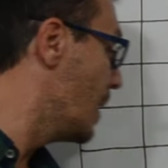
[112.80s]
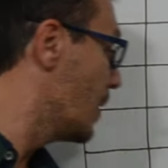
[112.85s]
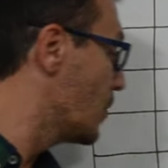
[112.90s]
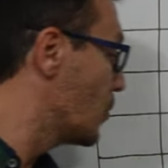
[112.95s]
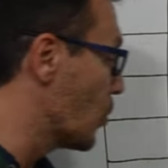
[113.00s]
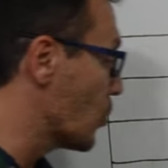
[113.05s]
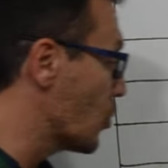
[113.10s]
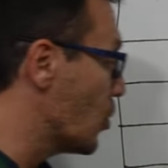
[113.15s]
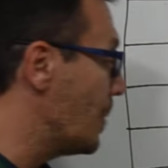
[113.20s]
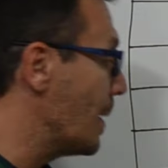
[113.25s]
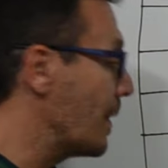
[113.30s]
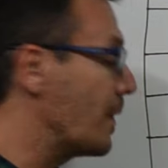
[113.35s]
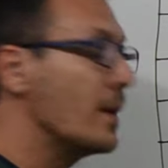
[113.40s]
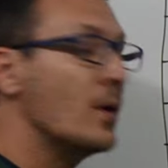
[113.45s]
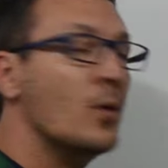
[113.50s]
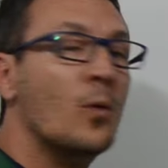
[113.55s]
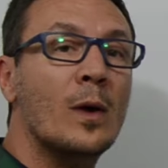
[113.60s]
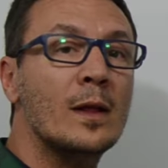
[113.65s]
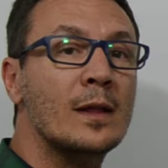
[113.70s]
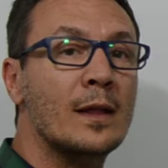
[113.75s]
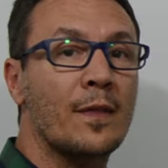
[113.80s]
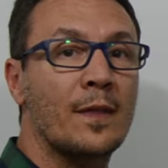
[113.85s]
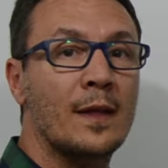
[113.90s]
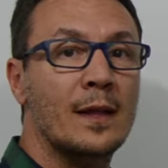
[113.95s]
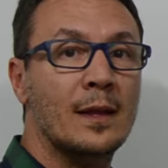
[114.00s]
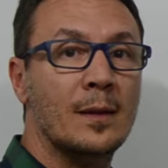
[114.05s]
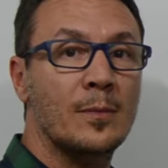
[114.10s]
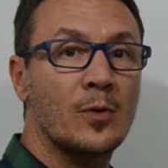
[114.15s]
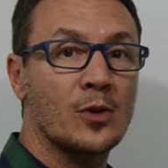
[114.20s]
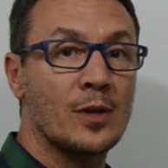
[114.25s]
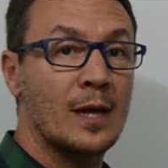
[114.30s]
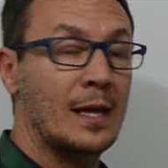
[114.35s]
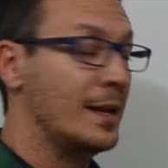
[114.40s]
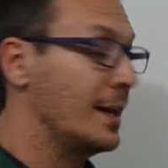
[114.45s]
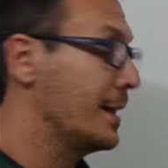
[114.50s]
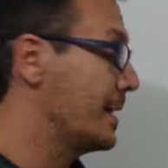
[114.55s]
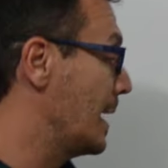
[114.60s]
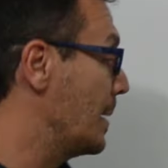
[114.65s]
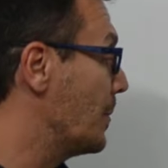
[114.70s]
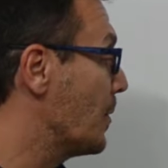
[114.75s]
2,50 céntimos, o sea, le
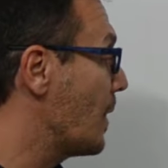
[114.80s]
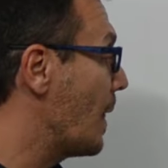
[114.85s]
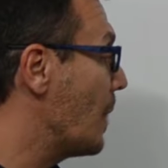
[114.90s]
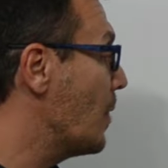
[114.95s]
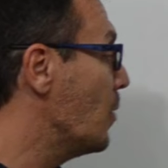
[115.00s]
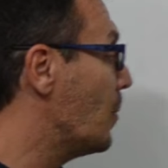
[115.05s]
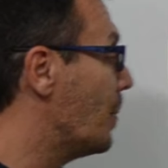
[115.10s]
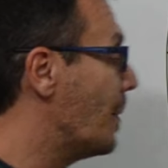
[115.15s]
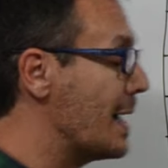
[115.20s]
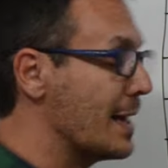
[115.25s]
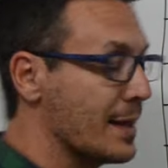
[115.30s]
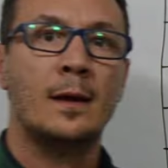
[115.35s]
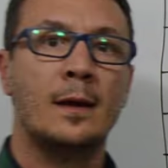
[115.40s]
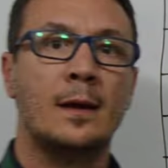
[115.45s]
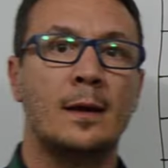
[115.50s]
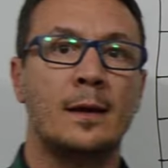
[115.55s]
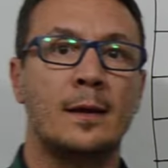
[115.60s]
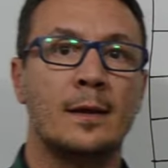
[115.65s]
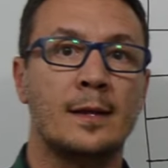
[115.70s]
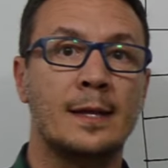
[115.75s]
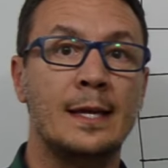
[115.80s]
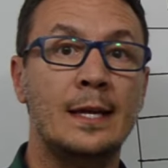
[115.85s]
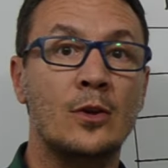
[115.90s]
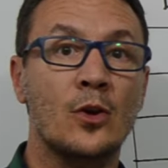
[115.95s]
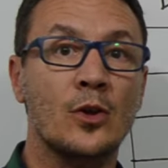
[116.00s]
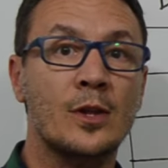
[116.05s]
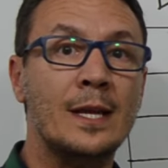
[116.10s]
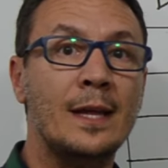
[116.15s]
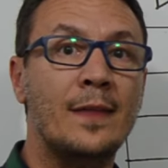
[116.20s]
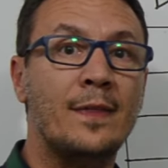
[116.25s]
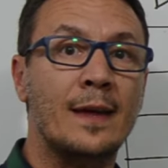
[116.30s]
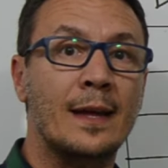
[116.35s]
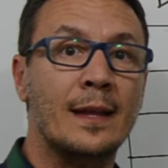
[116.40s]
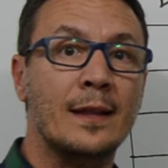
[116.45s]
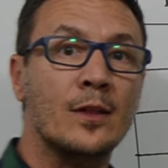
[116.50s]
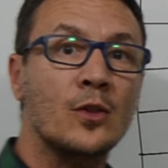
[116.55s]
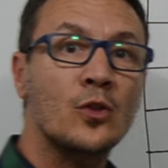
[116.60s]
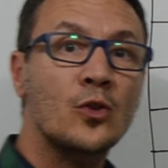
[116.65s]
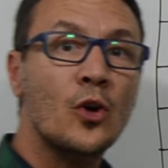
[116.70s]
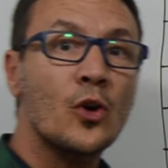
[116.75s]
estaremos dando más. Si nos
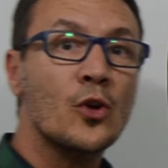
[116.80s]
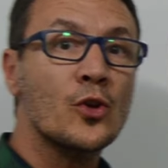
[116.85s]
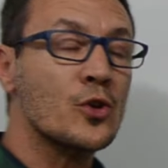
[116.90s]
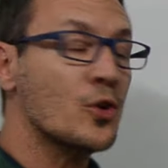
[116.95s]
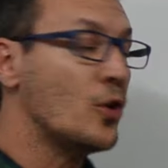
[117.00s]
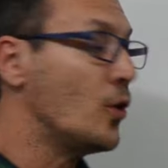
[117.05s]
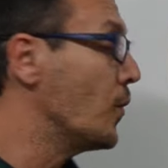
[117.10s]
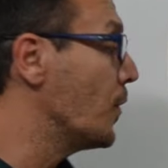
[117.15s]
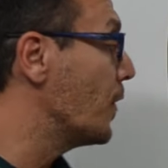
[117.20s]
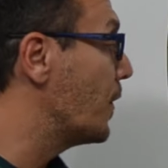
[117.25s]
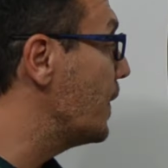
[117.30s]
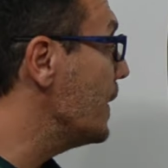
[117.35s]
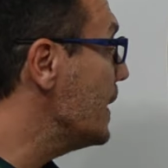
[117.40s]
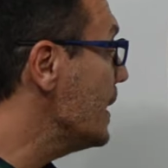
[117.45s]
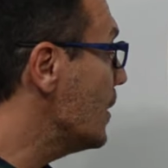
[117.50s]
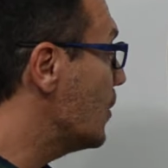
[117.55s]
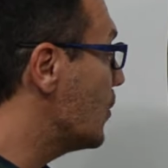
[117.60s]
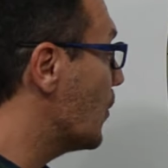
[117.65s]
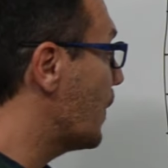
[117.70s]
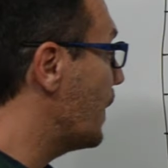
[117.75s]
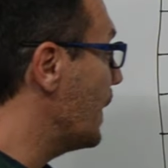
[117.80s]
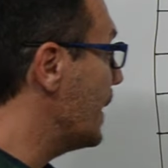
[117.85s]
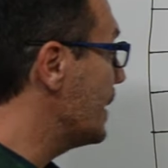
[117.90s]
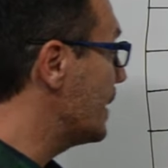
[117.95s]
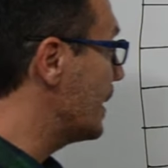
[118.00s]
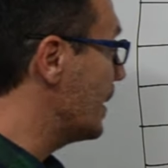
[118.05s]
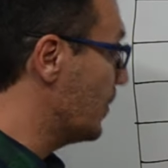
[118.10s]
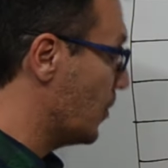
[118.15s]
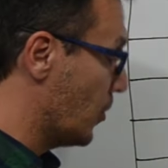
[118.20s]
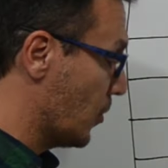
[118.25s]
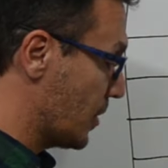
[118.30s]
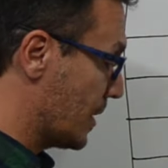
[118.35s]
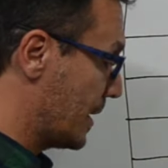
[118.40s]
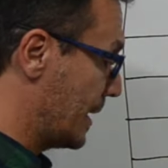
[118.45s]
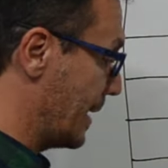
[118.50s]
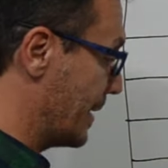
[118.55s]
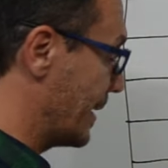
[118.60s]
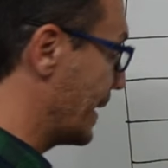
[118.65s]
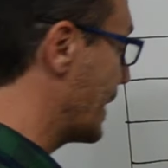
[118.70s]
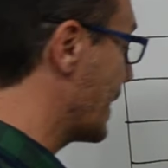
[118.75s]
dicen 2,5 céntimos,
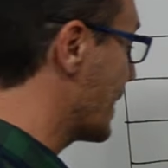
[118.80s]
tendré que